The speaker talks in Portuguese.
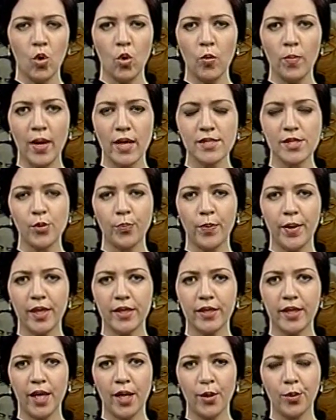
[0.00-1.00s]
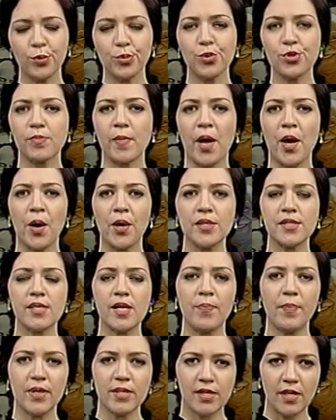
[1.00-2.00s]
O Brasil perdeu um dos maiores
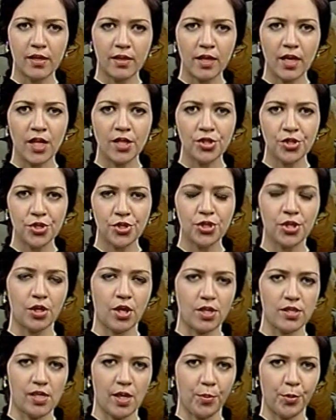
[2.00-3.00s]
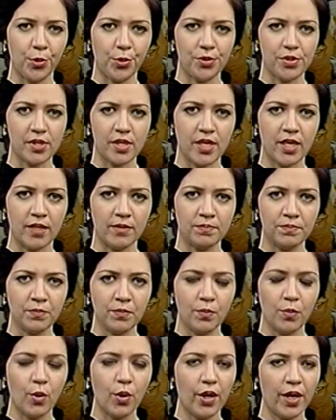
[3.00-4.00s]
representantes de nossa música.
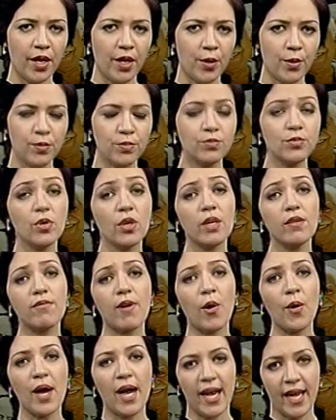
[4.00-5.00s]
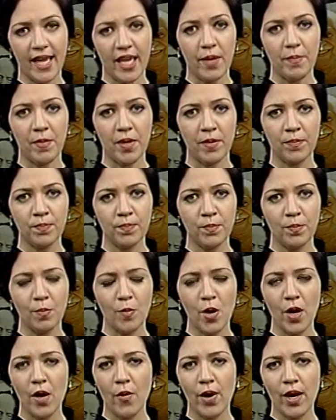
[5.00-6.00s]
Morreu Dorival Caymmi,
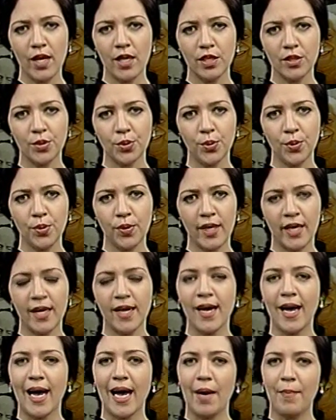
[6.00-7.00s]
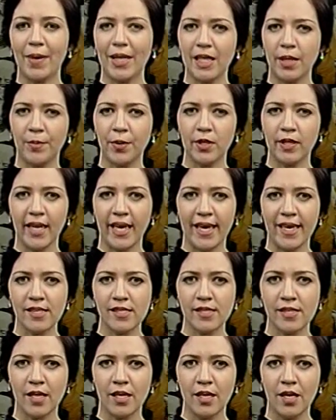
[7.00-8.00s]
morreu a candura, a
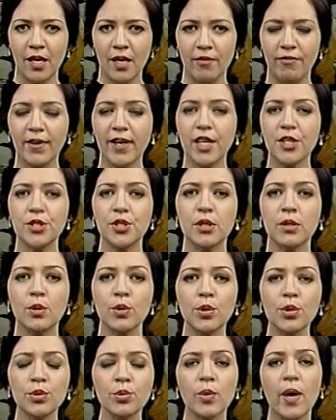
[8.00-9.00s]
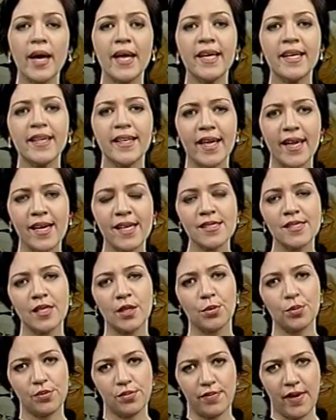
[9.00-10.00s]
malemolência, fica de luto a
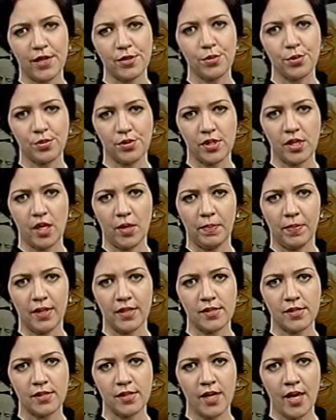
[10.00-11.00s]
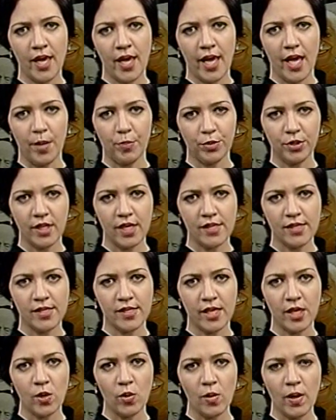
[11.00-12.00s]
riqueza dos versos simples.
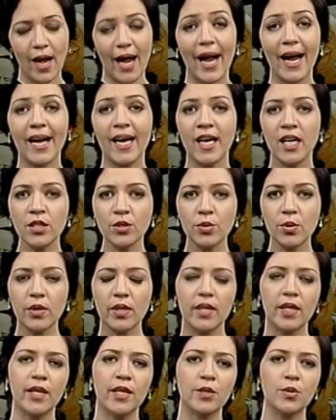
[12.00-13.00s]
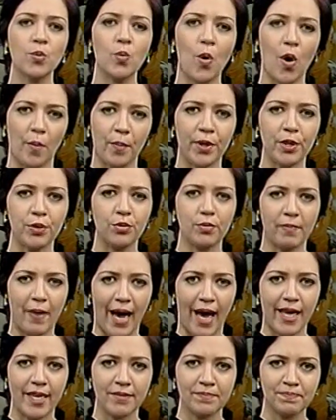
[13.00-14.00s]
Emudeceu a cantoria do homem do
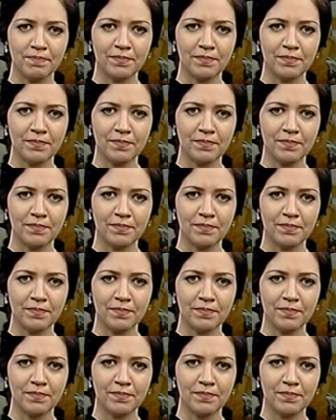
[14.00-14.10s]
mar.